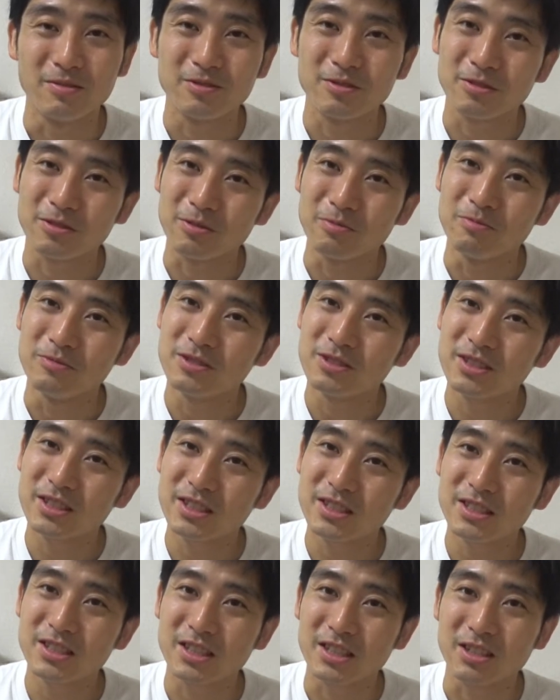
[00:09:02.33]
あ、ちょっと難
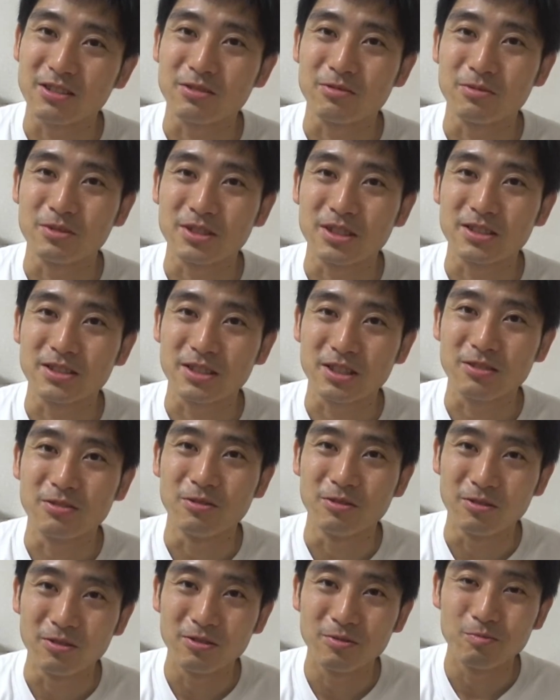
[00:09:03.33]
しいかなと思ったんですけ
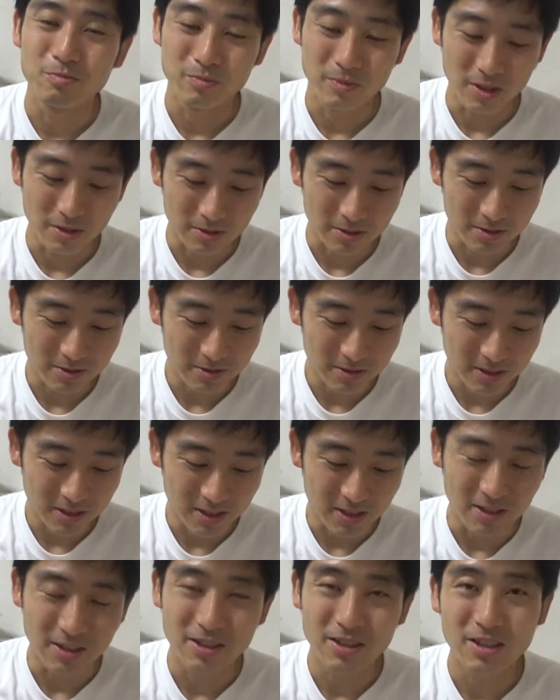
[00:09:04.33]
ど、まあ、普通
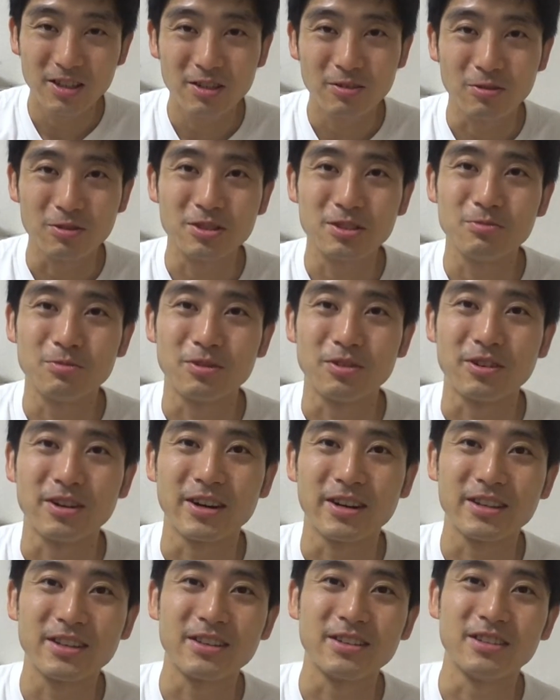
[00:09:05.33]
に欲しいものを
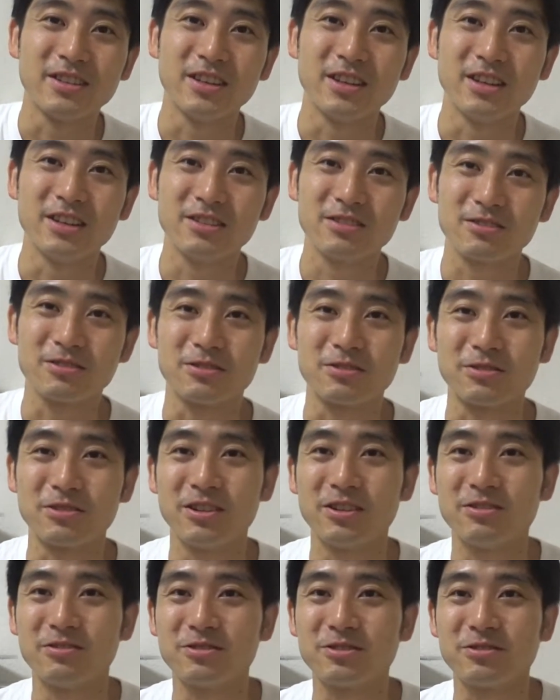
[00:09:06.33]
買えたんで、ちょっとそ
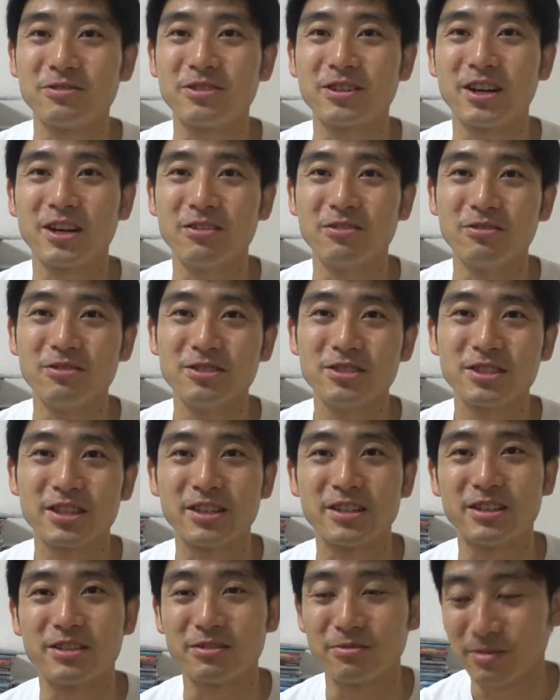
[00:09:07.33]
れの紹介をした
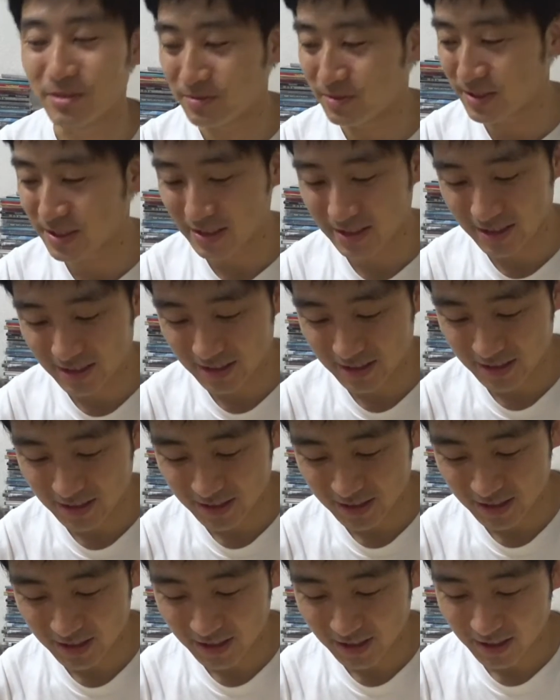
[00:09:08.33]
いなと思います。
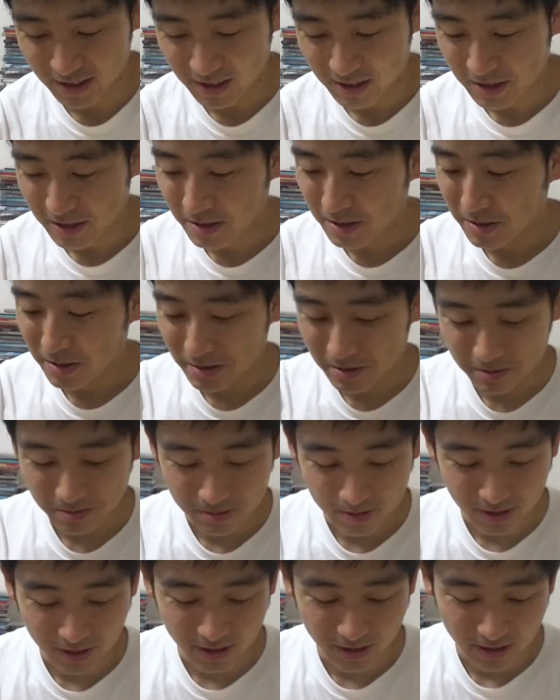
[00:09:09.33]

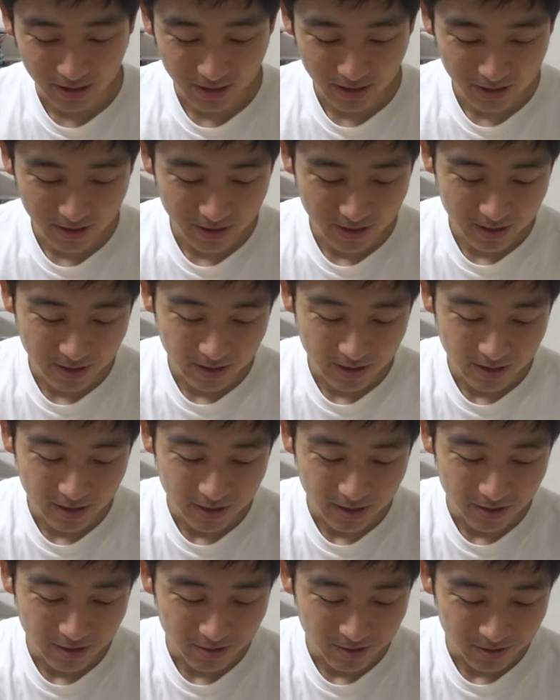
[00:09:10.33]
はい。
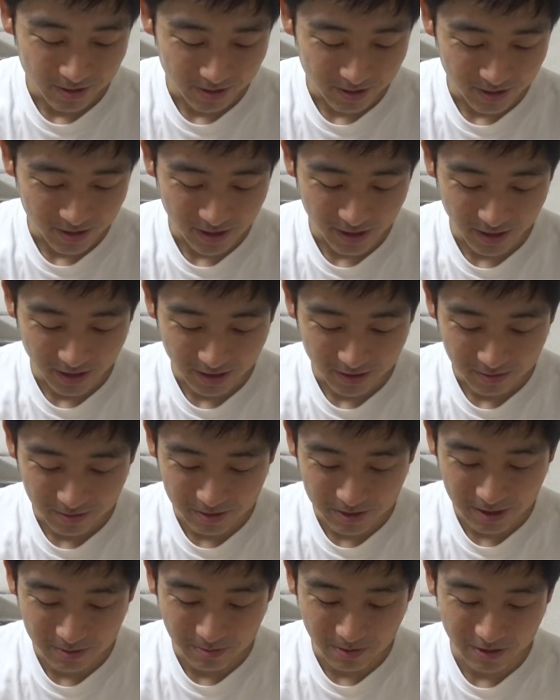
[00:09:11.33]
で、
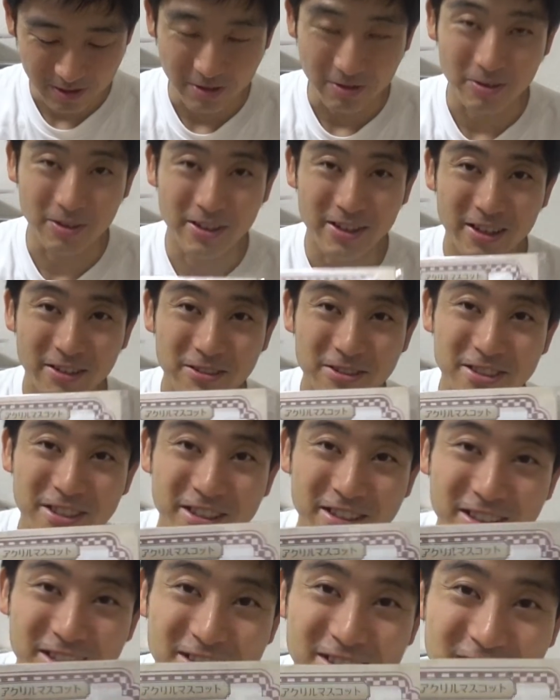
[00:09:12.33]
欲しいものってこれが欲し
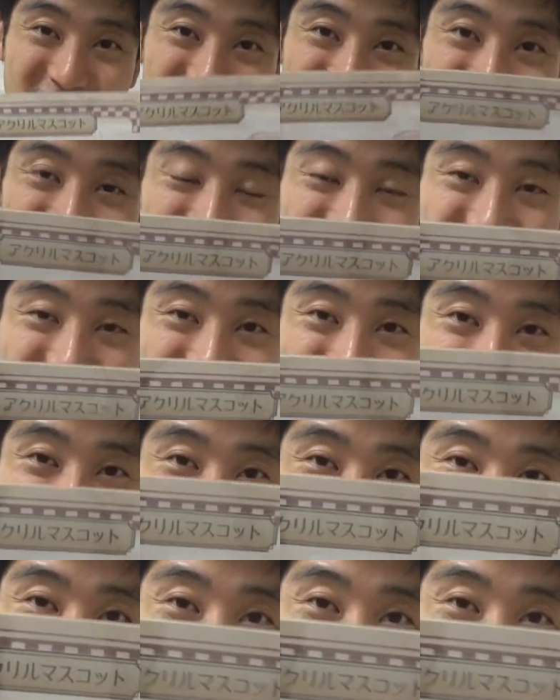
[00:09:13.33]
かったんですよね。これ。